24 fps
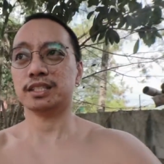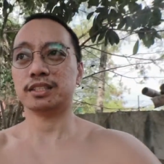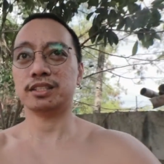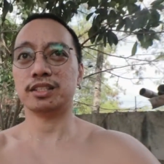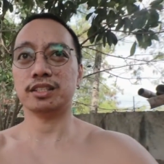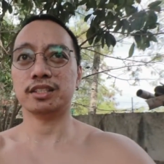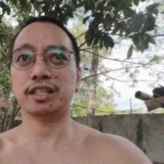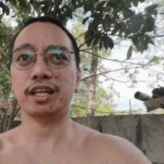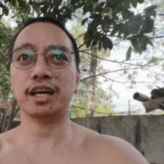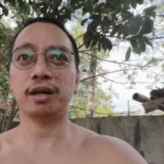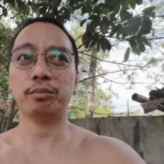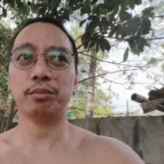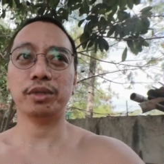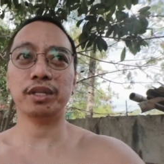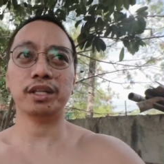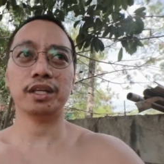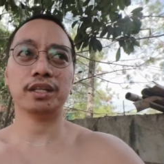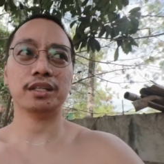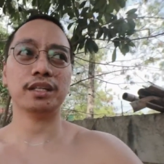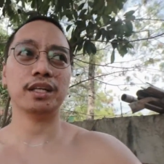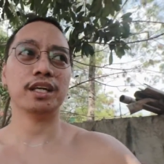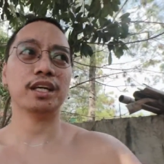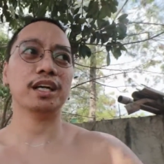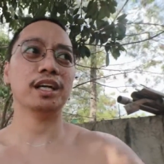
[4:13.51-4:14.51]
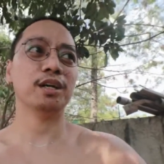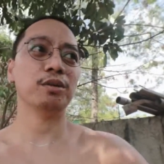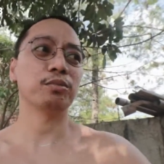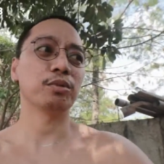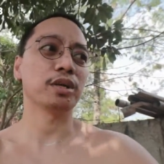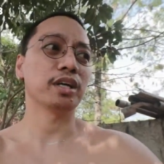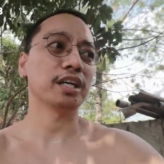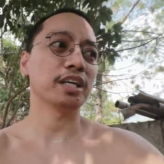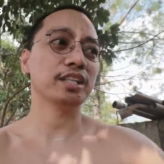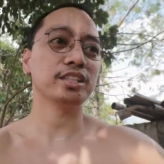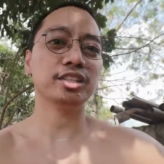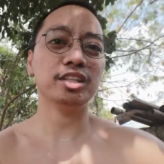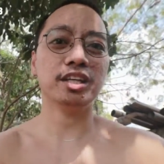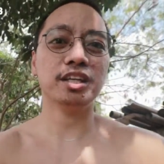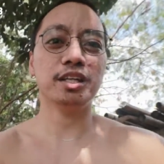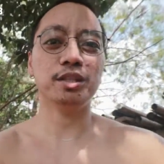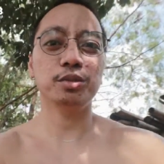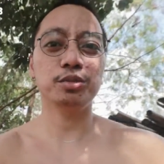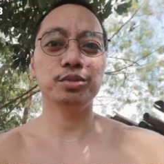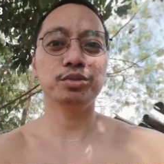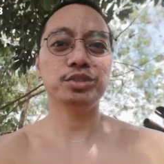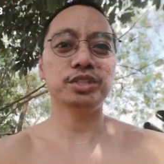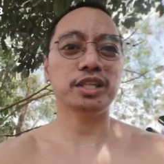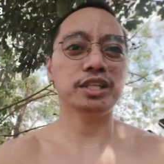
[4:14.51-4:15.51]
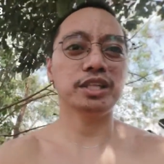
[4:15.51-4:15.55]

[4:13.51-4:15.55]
sa dami nang nahawa isa ka doon